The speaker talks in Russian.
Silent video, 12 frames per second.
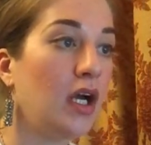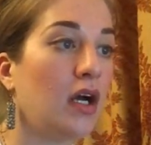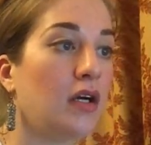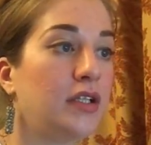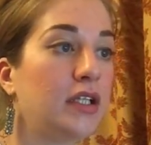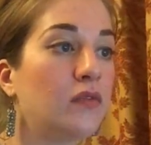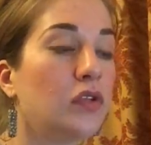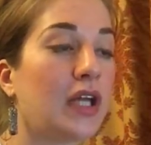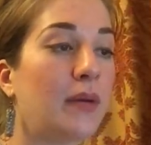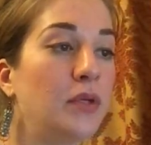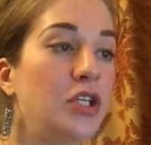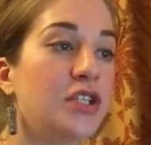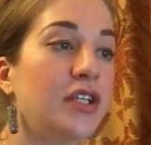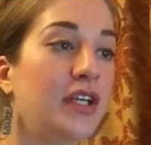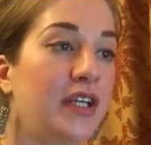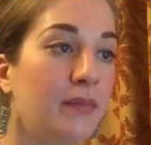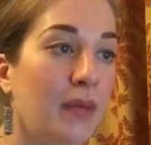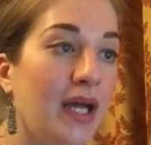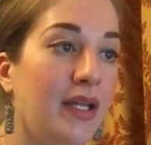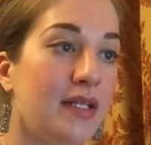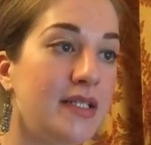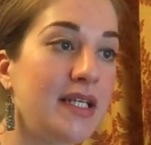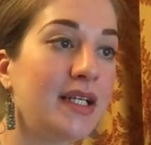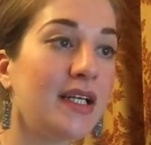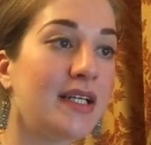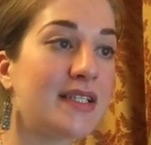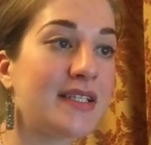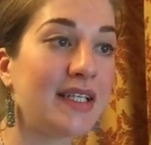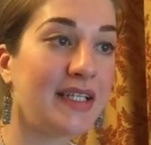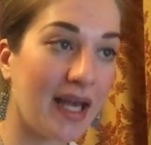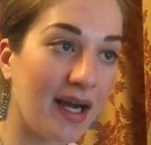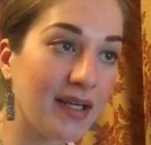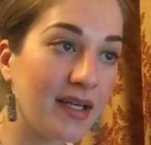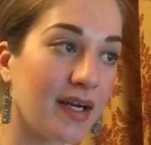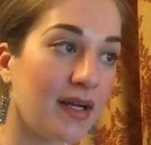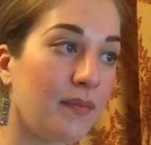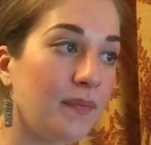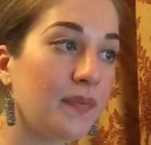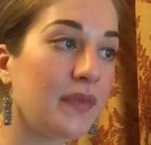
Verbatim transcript: А, так вот, обычная ямада делается ярко,